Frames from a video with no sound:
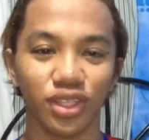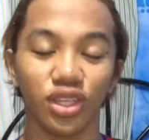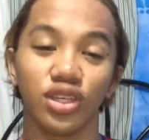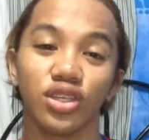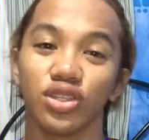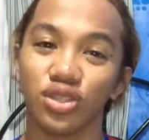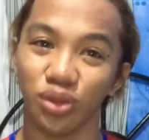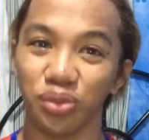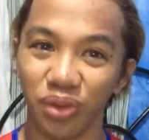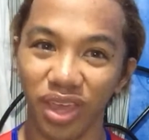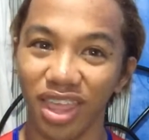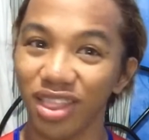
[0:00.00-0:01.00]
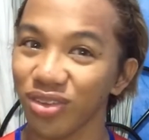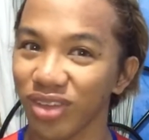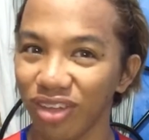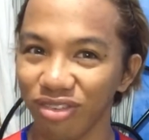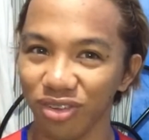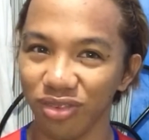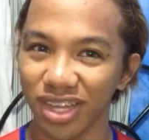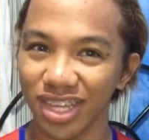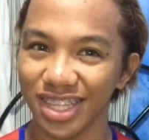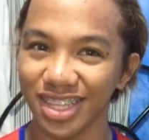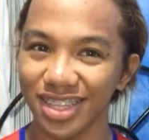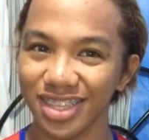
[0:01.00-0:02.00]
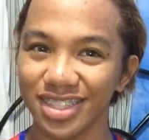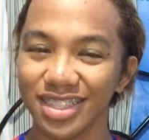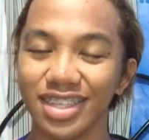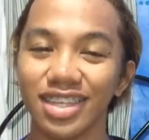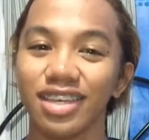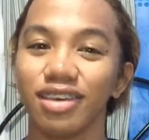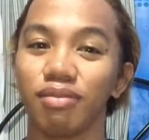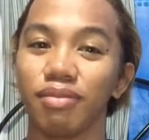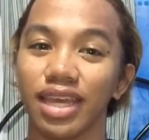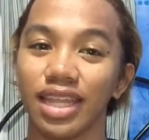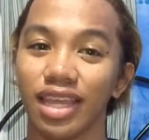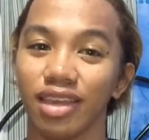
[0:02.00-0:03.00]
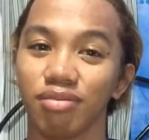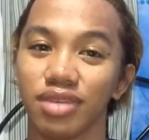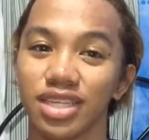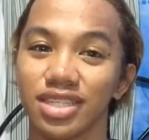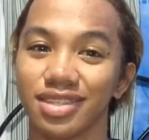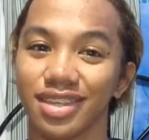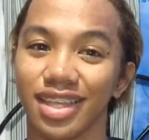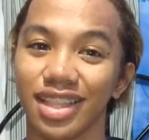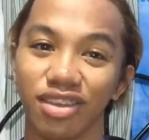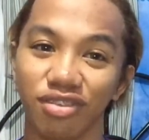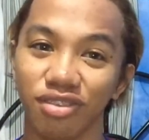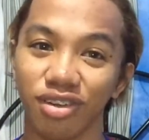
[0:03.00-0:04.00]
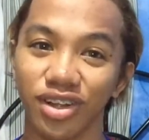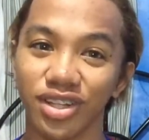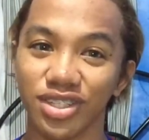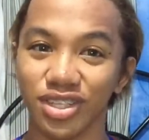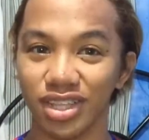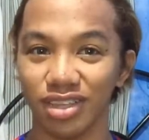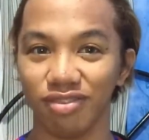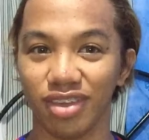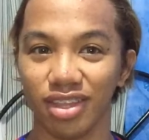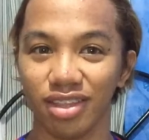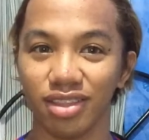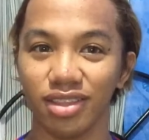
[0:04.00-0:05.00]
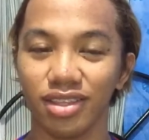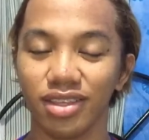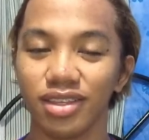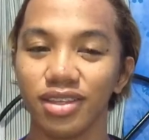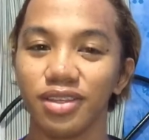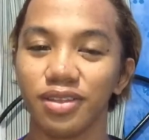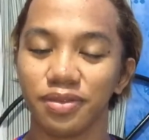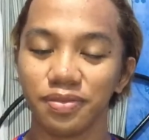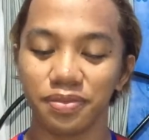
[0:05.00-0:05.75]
So, hello everyone. So, my name is Clifford Discolivit. Ah!